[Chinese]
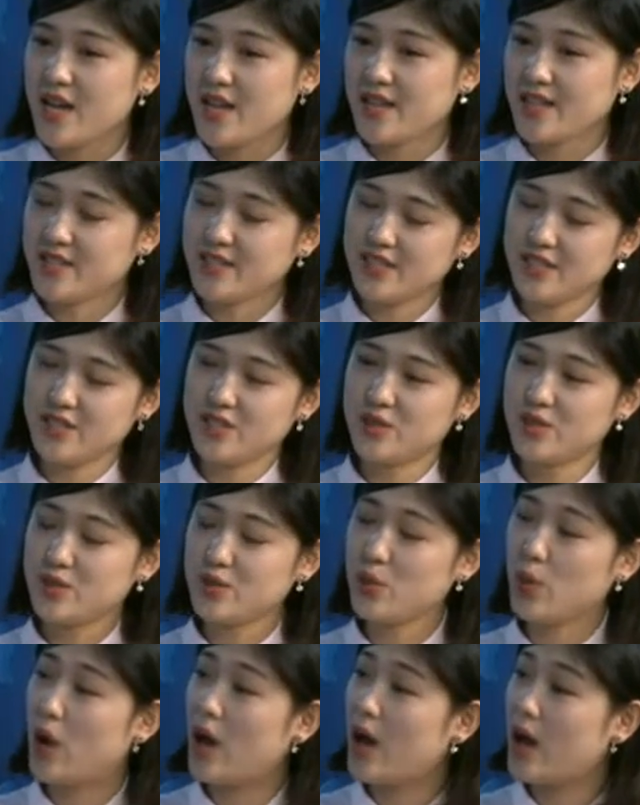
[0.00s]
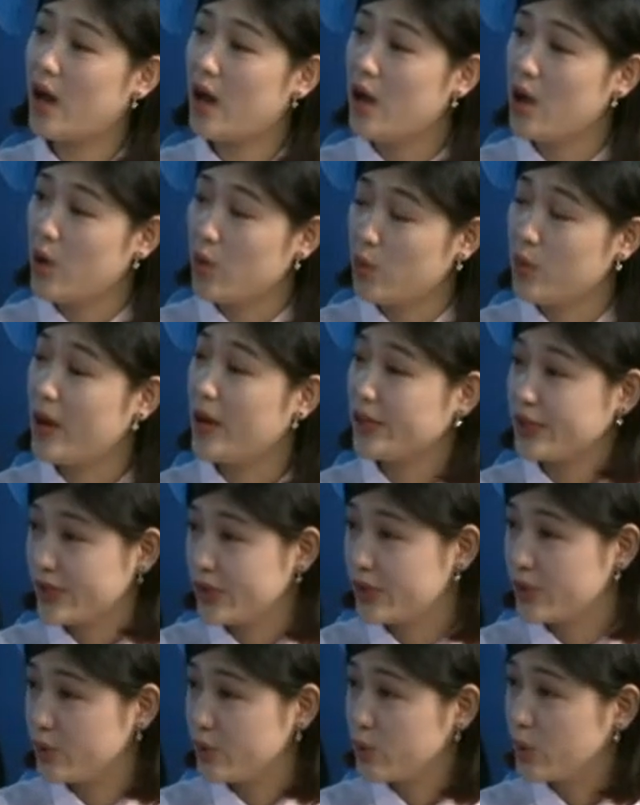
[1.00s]
哎，那其实啊，胡老
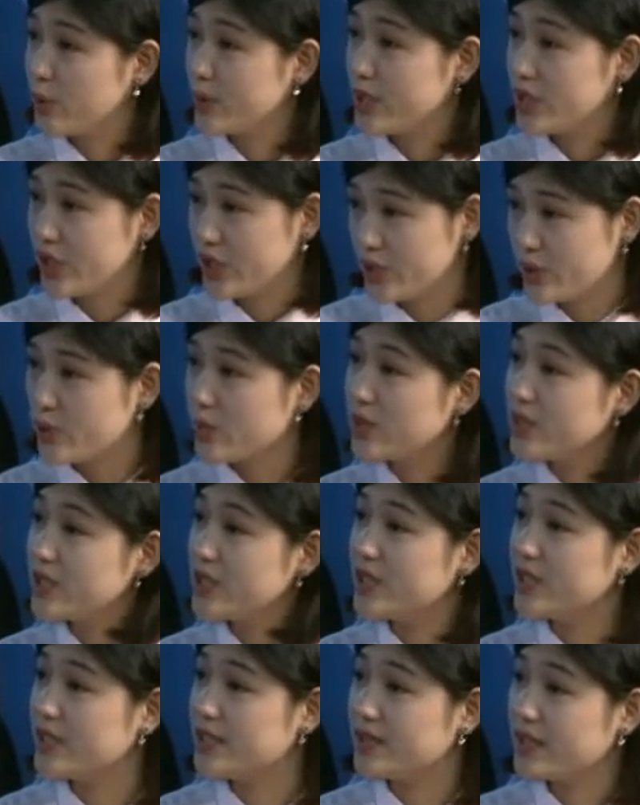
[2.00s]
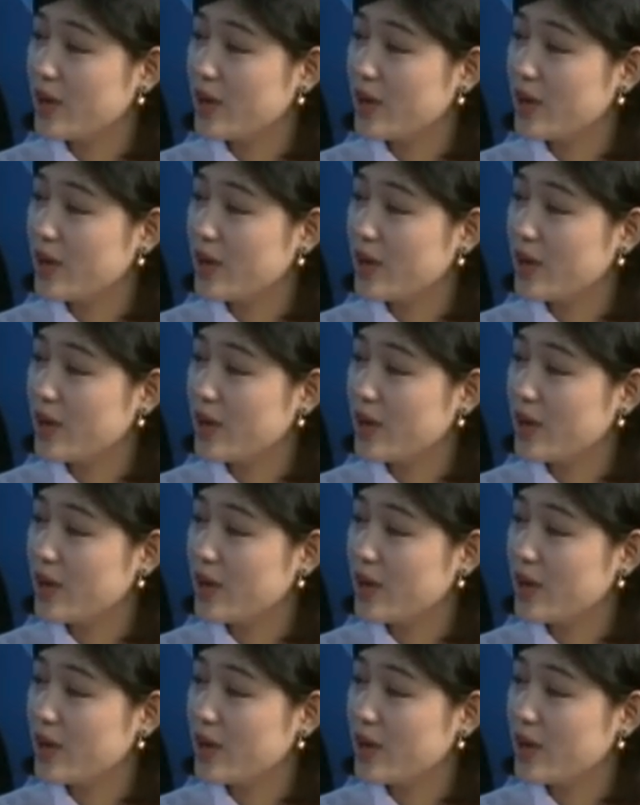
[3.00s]
师是作为制作人，